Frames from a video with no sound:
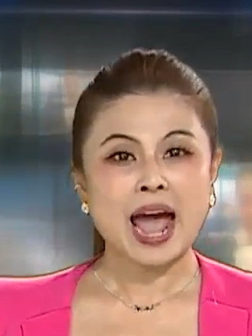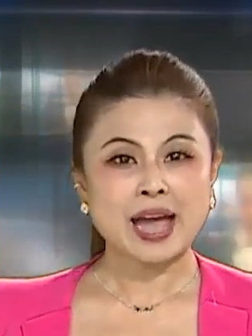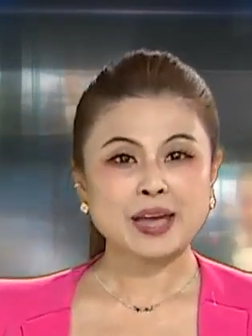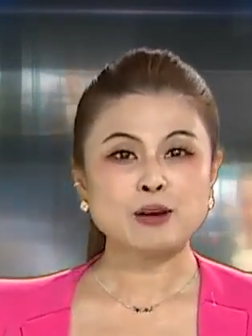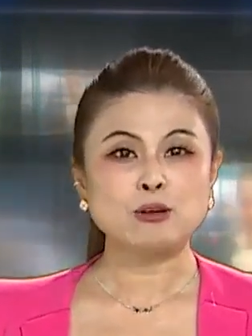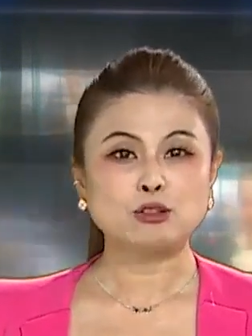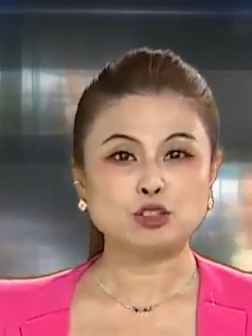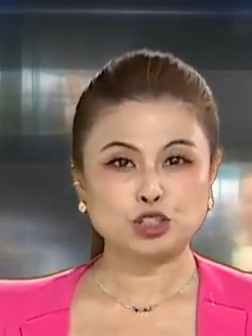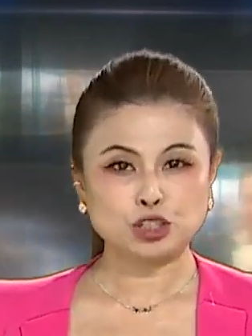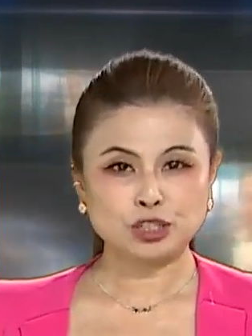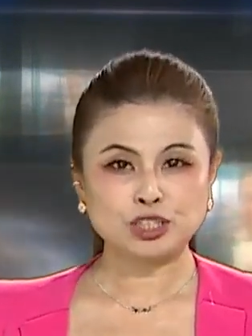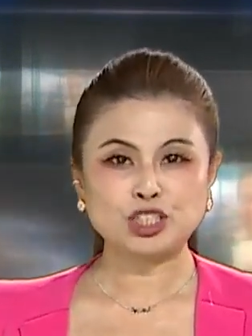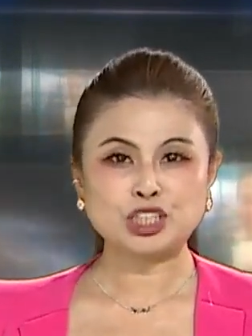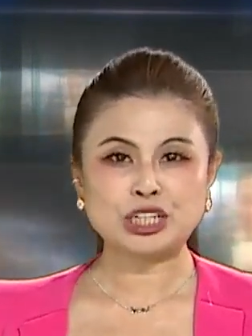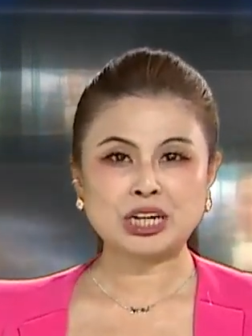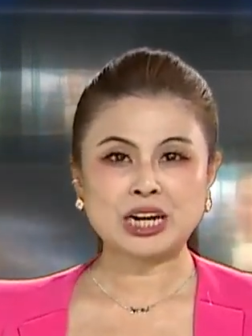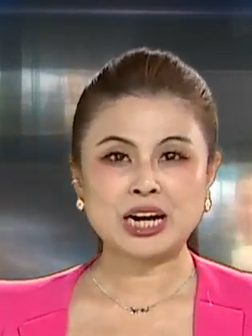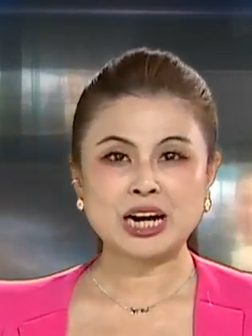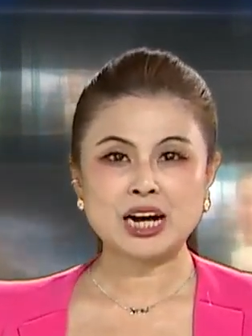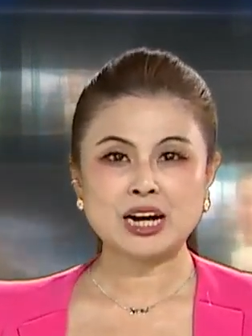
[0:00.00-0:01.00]
还有折
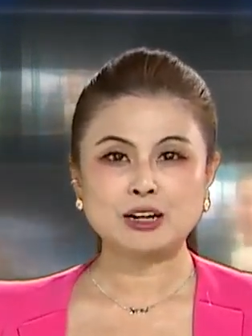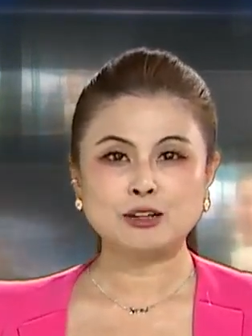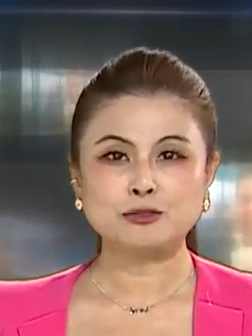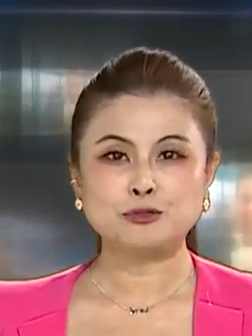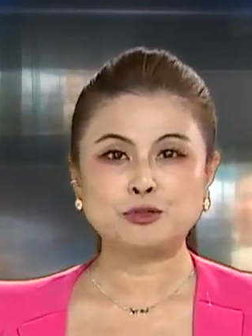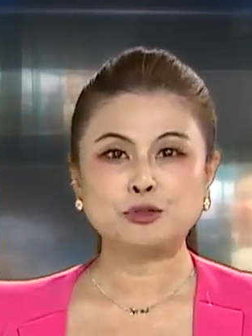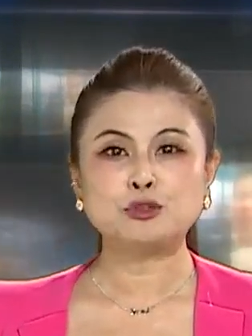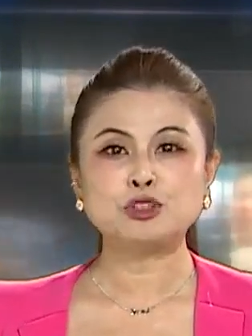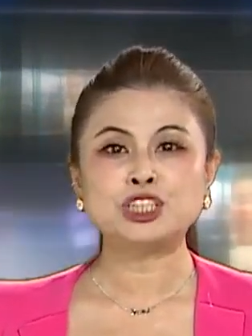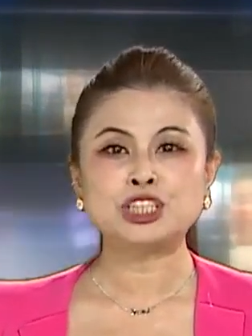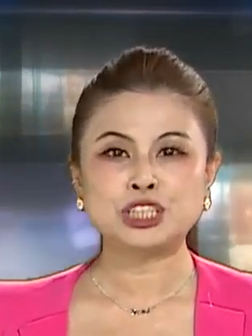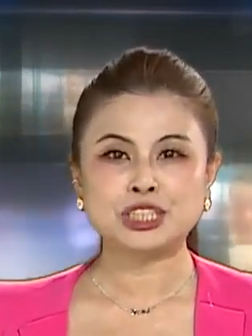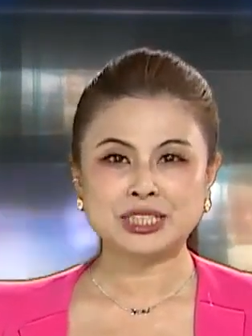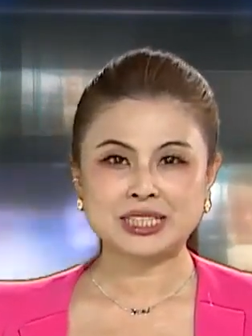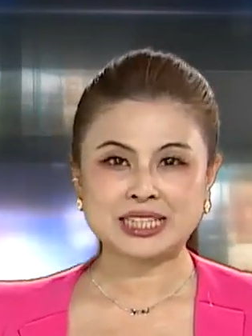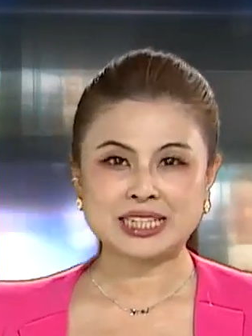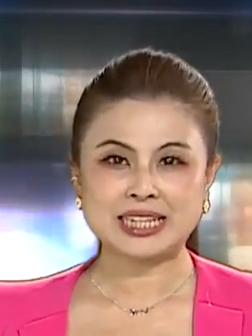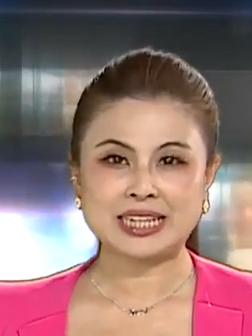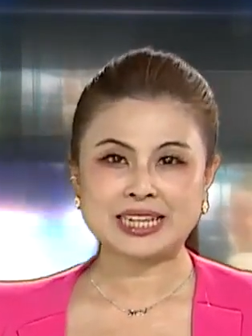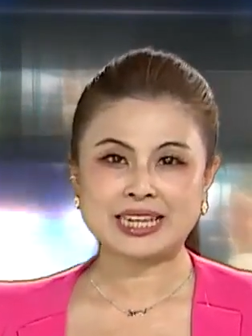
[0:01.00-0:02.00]
纸鹤服
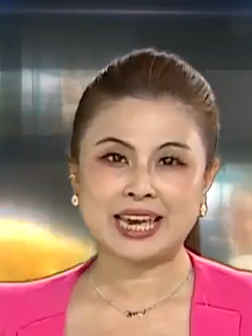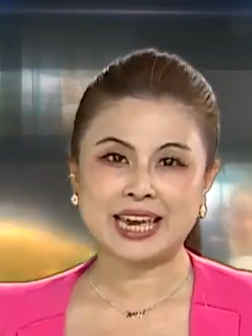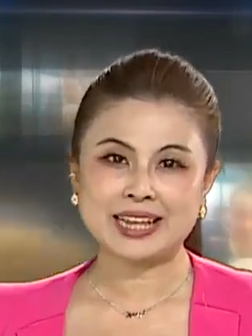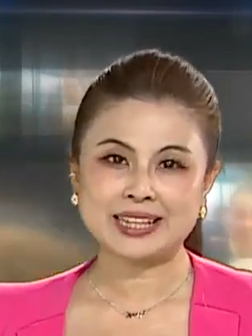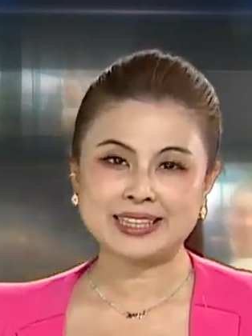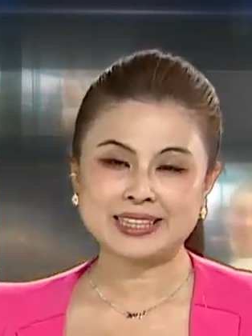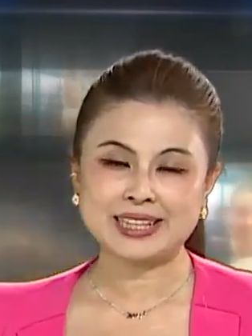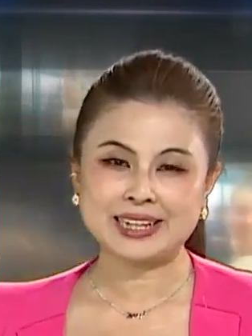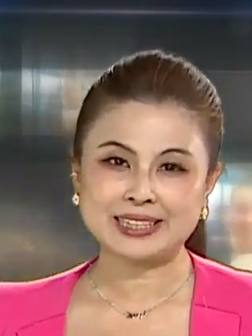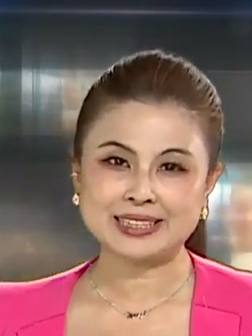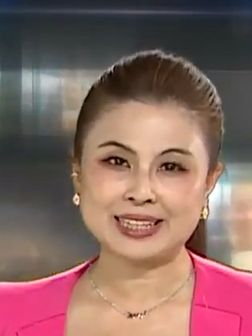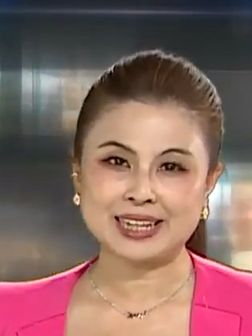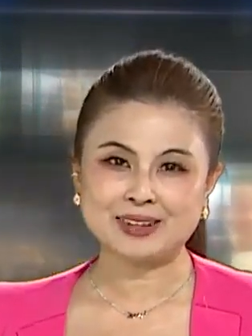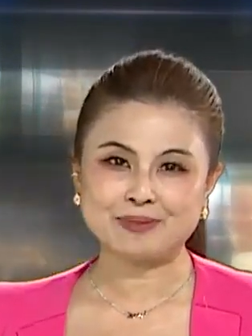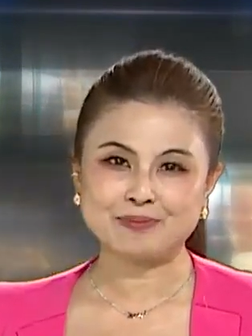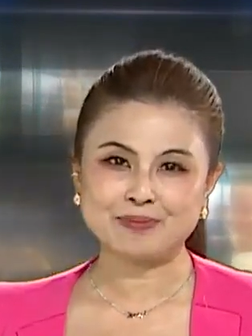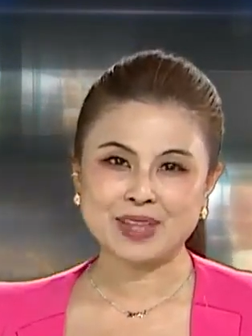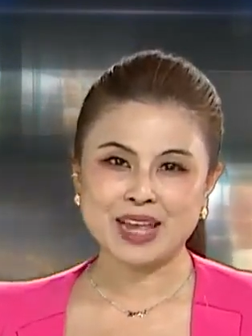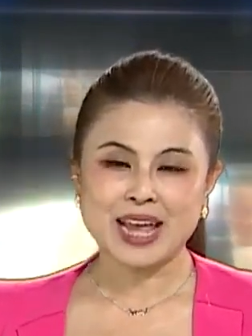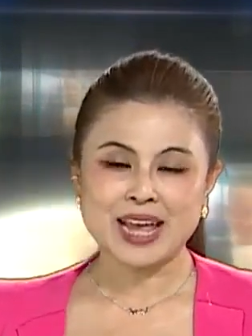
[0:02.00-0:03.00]
饰体验等
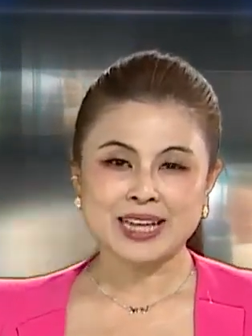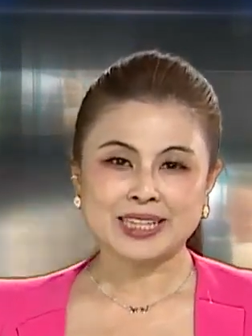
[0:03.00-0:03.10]
等，